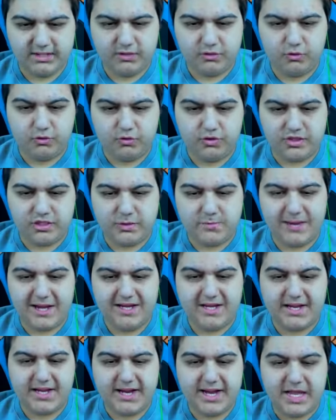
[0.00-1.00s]
durun siz ben
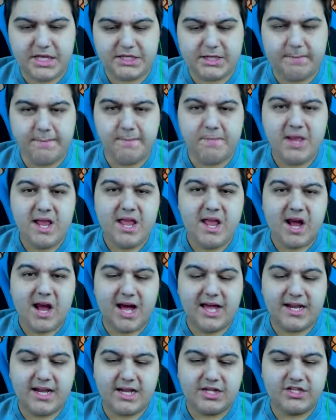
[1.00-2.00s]
gene geleceğim.
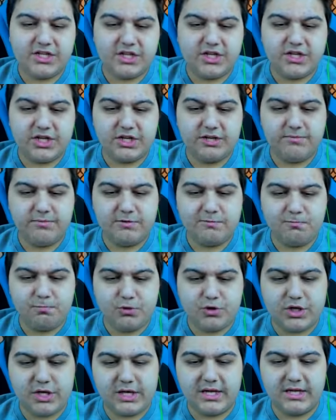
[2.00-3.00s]
Arkadaşlar içeriğimiz bu
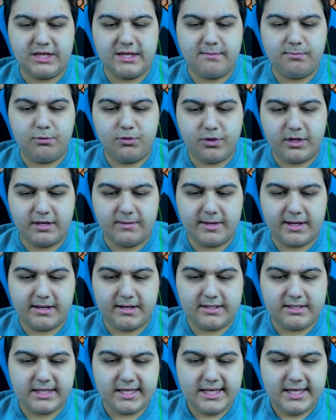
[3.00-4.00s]
şekilde bunlar
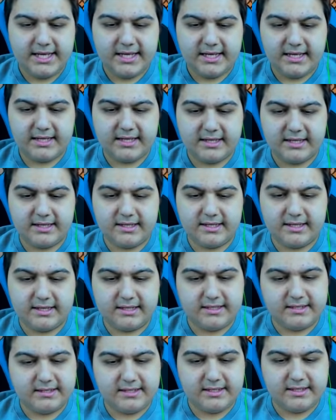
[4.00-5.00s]
ibaret. Ee,
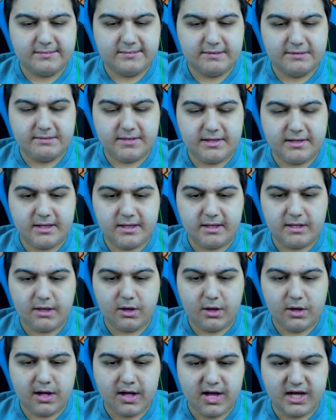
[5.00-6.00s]
dediğim gibi
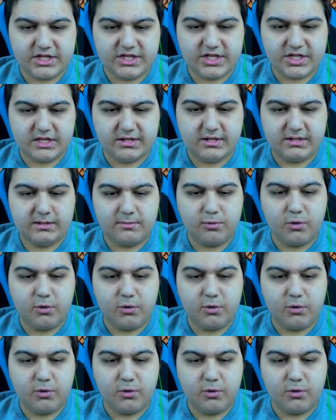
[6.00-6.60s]
aşağıdan da bu